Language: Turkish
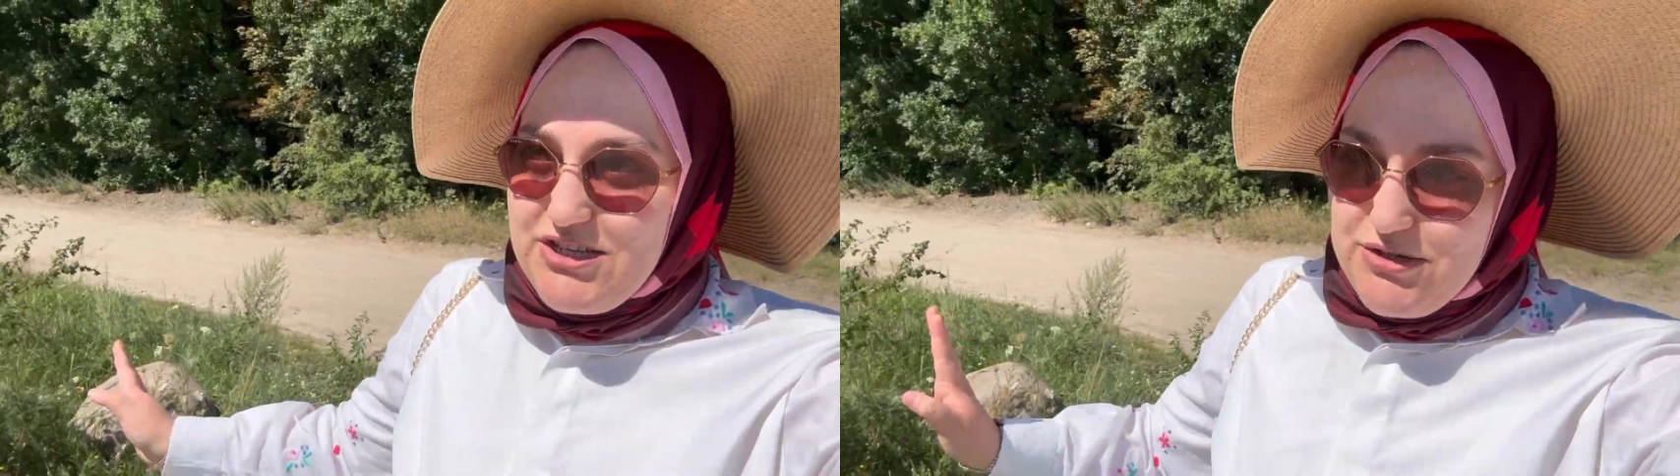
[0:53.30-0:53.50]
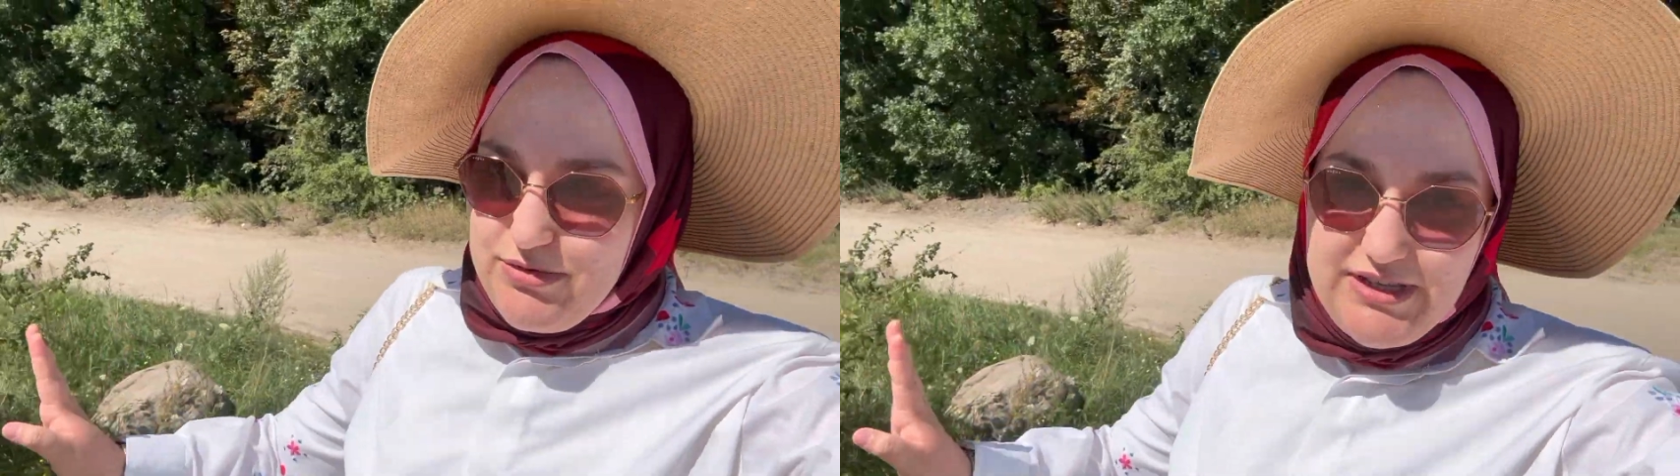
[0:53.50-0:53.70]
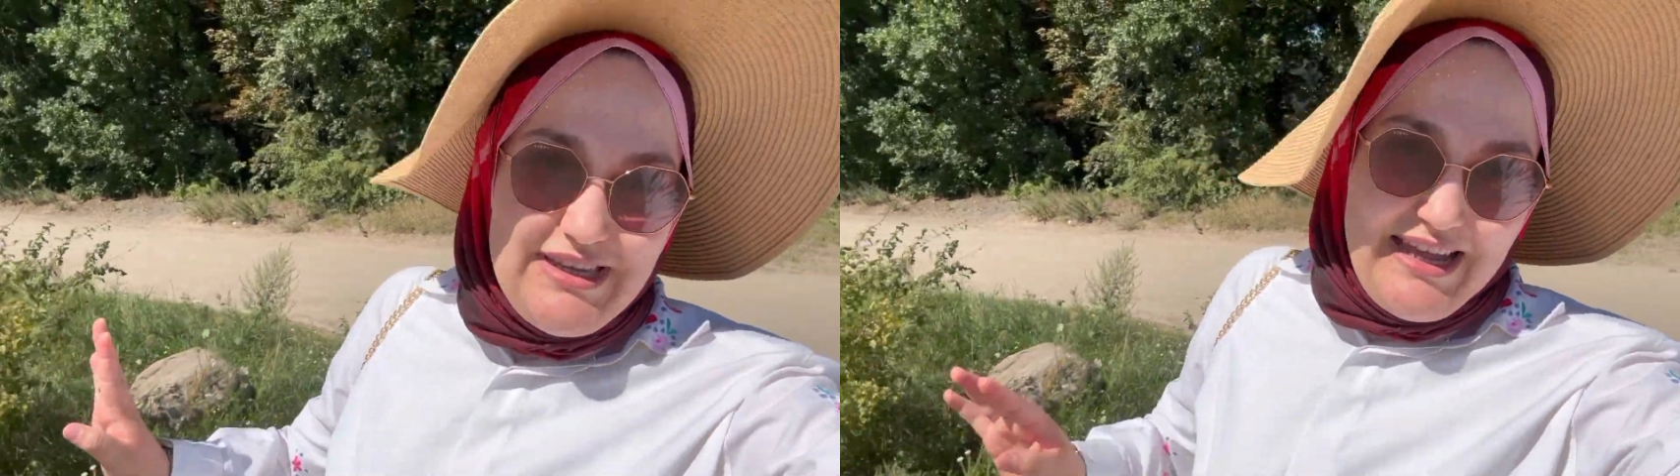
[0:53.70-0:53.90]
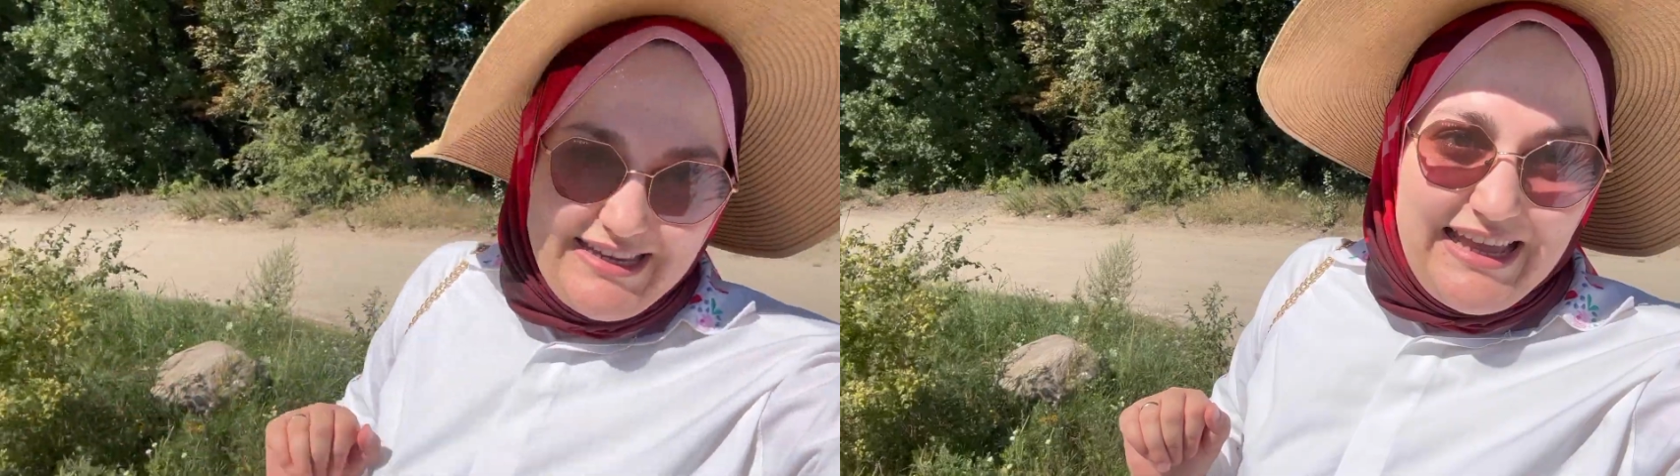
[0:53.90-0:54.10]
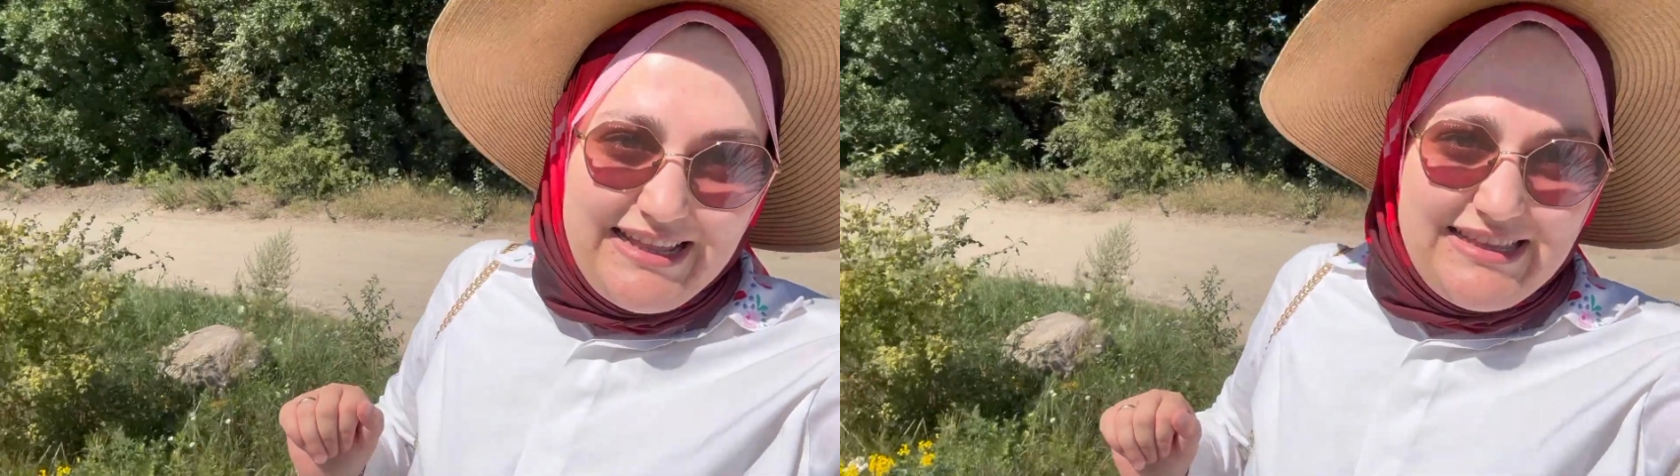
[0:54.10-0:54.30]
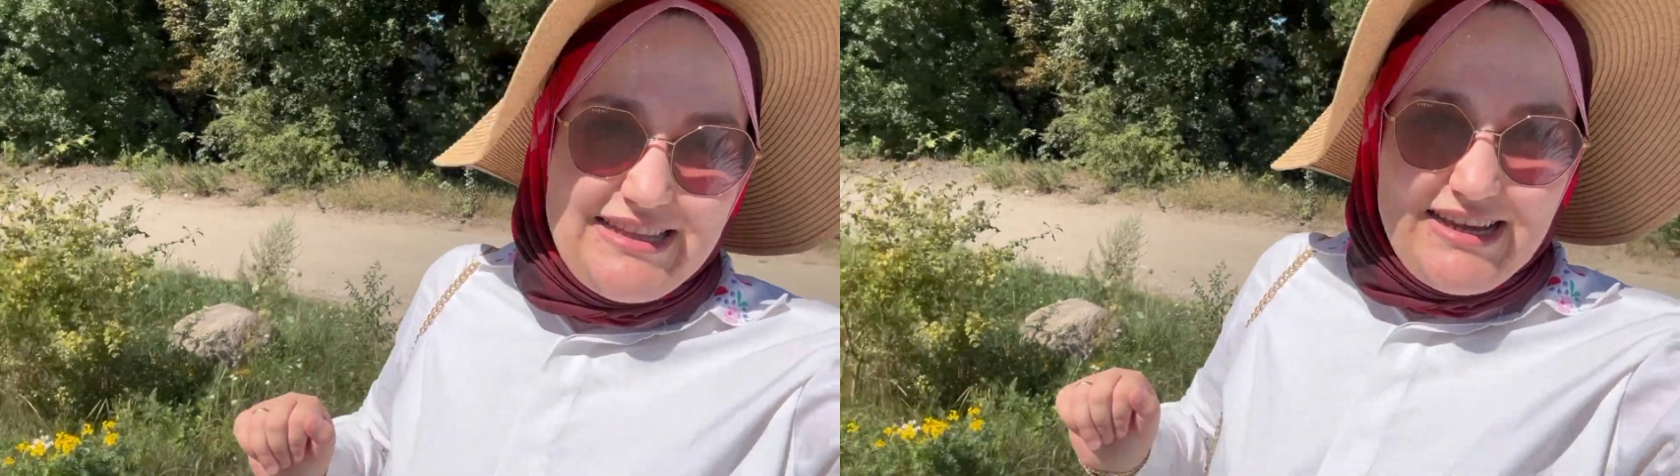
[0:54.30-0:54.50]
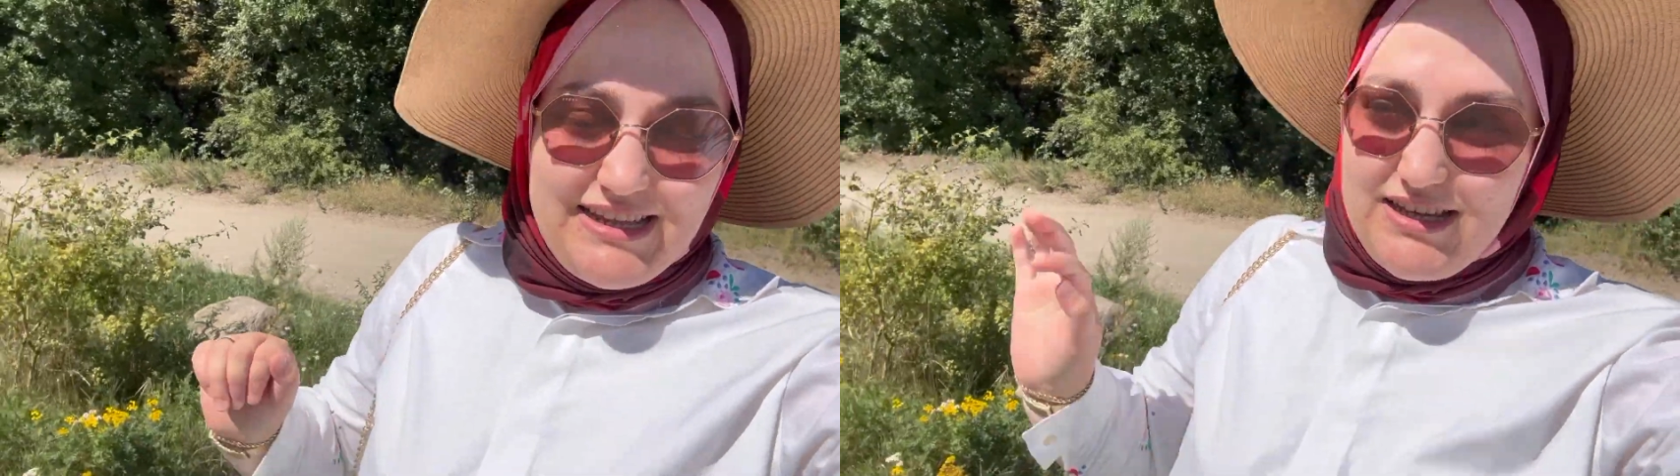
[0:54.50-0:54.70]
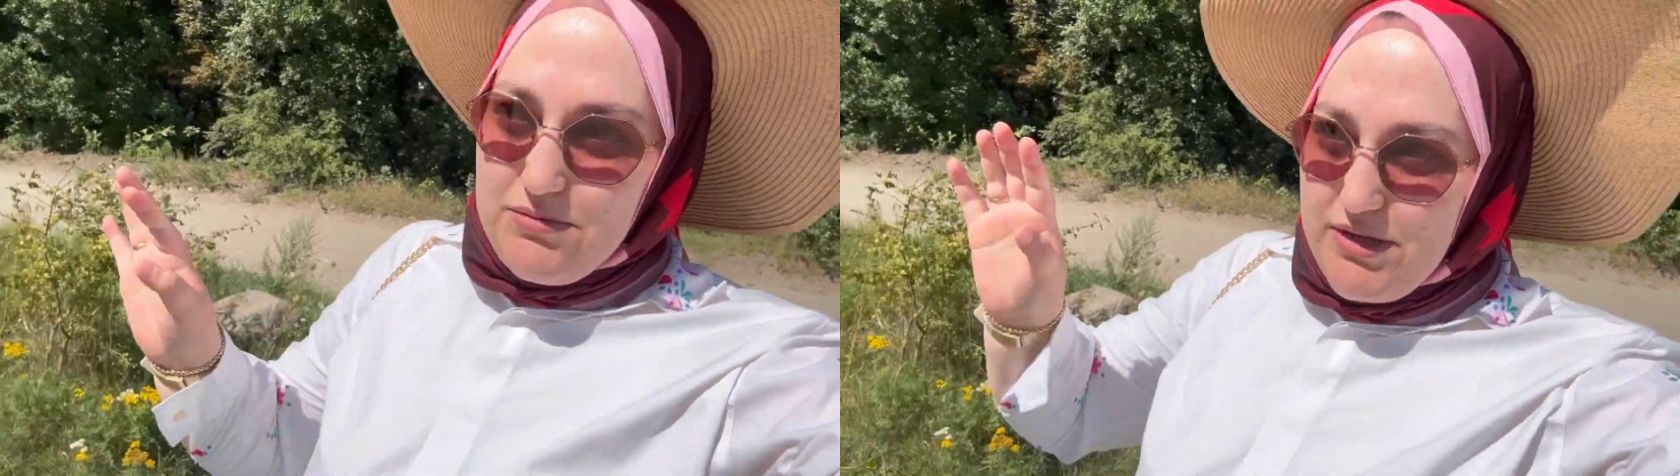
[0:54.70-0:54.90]
şimdi. Yani geldik derken
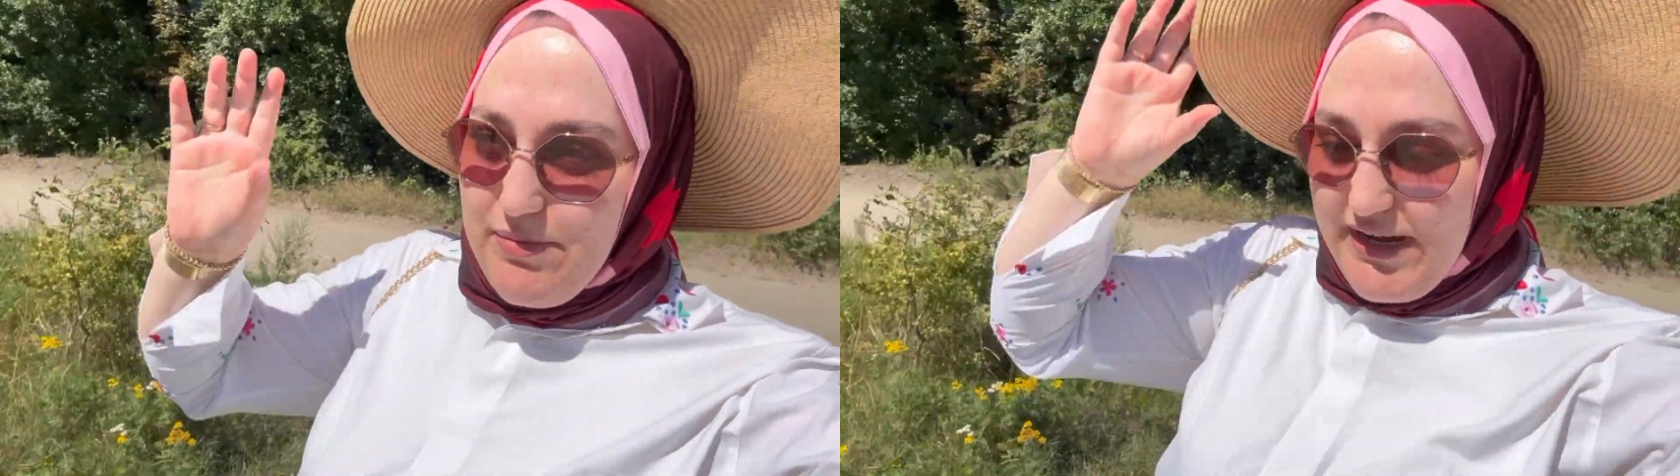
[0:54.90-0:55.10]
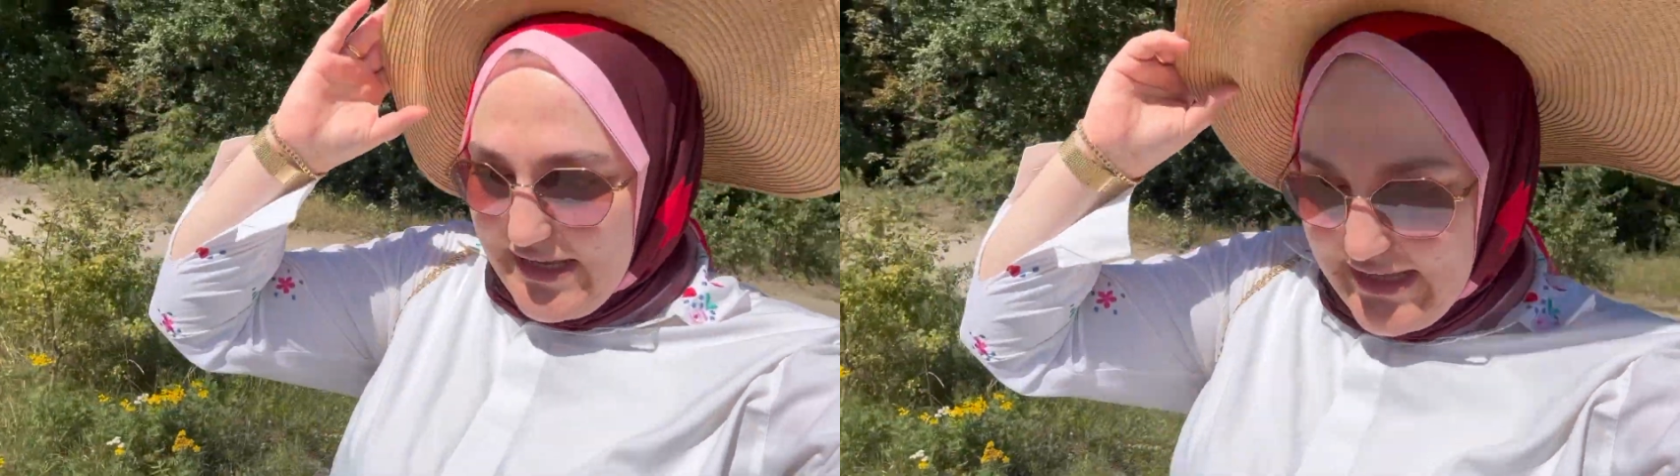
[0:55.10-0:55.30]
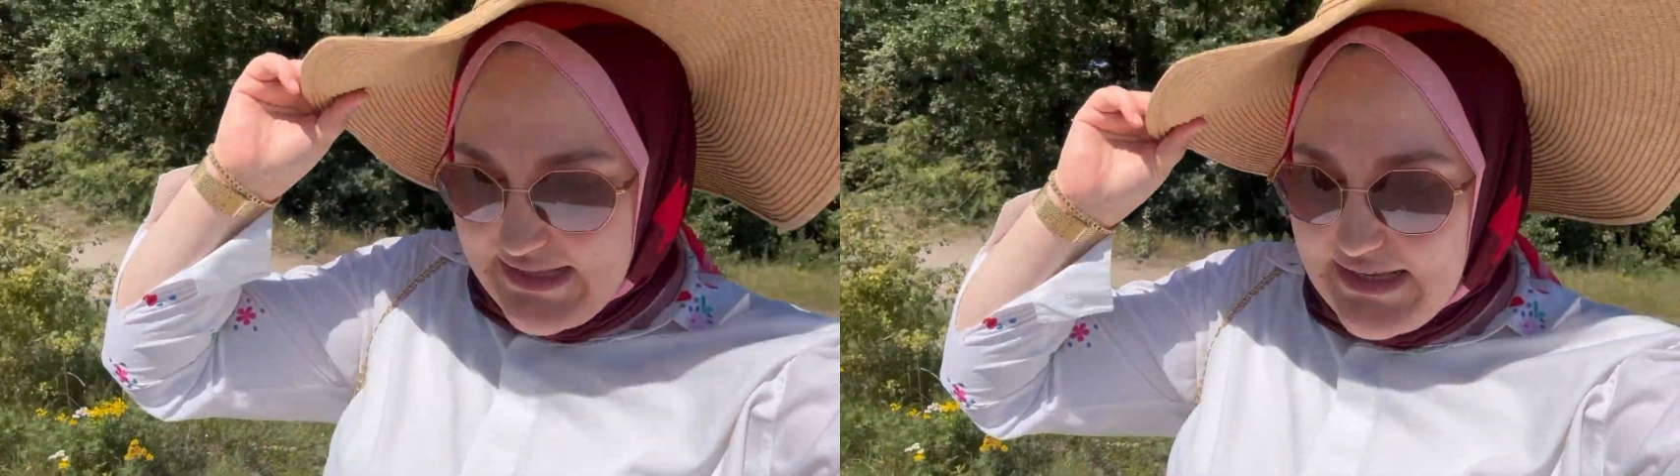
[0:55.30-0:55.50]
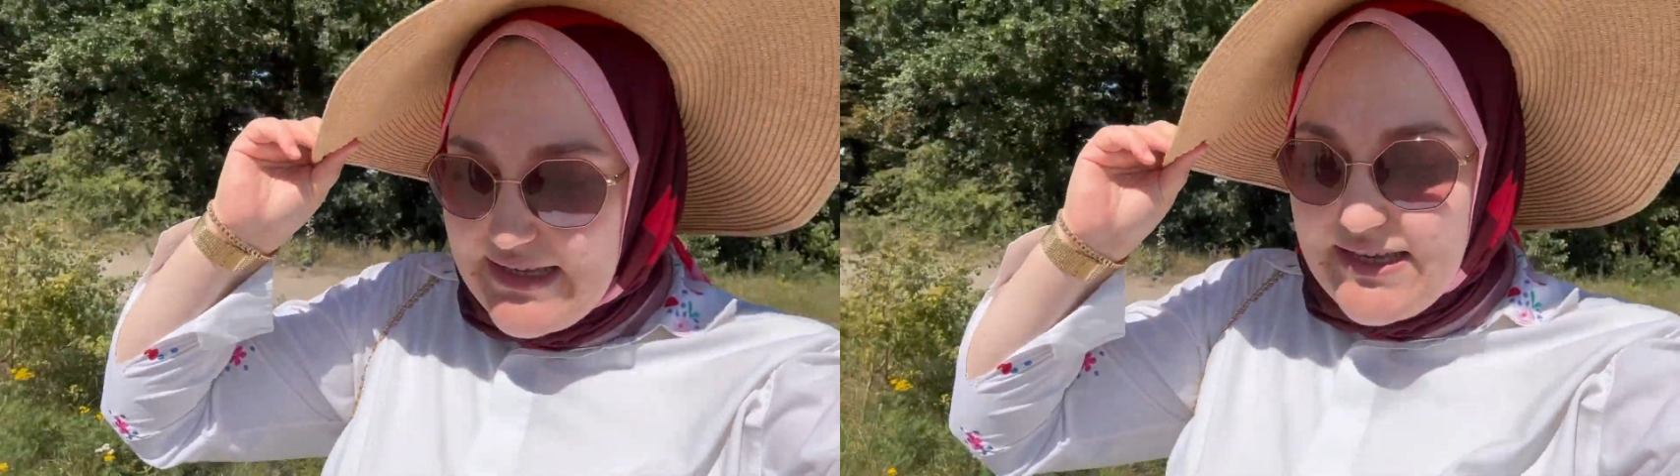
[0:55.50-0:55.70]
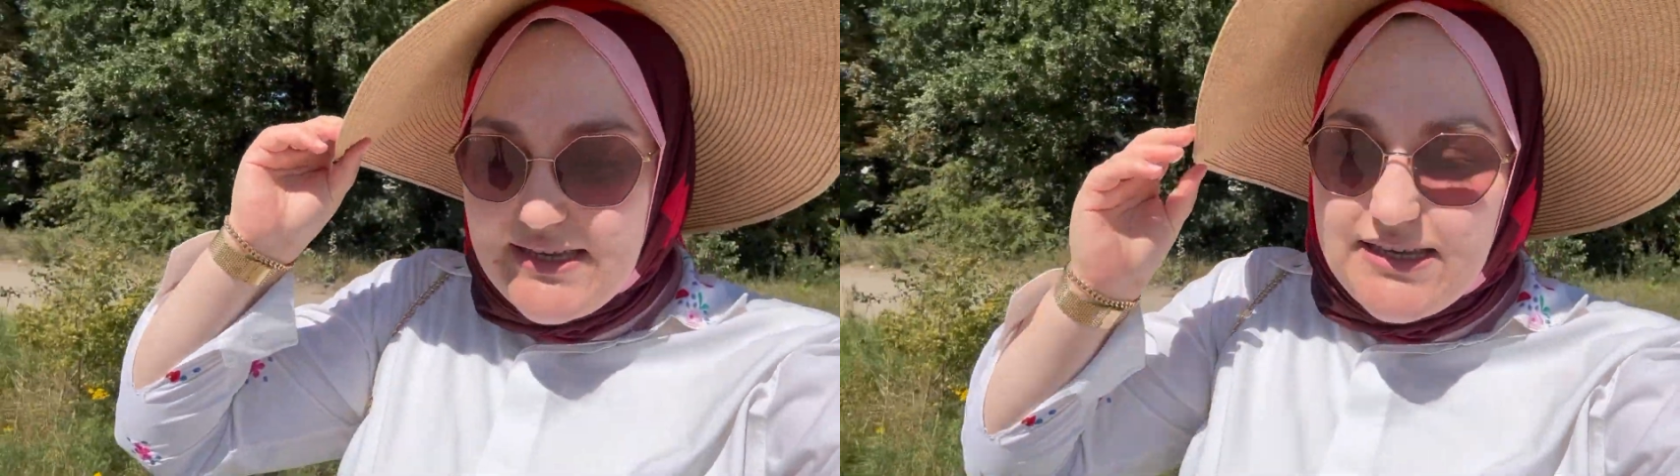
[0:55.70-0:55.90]
arabayı park ettik.